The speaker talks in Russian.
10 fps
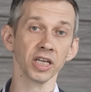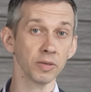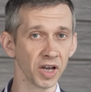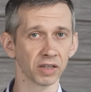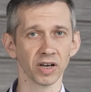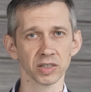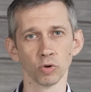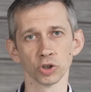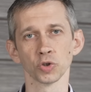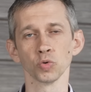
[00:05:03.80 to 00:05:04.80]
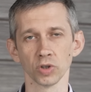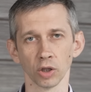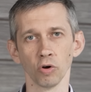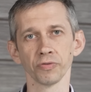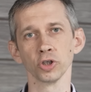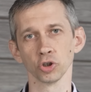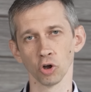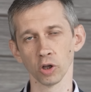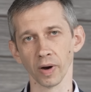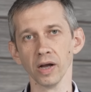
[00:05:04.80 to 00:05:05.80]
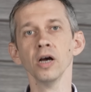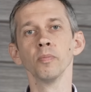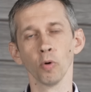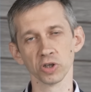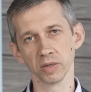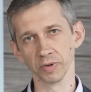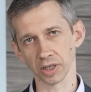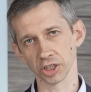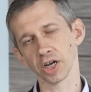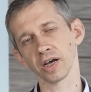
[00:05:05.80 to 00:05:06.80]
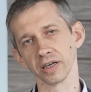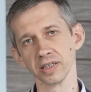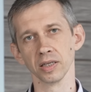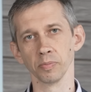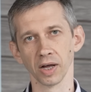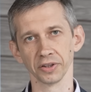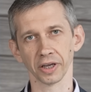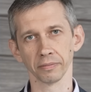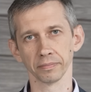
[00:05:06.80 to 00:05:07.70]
и имеет возможность установки желоба после монтажа карнизной планки.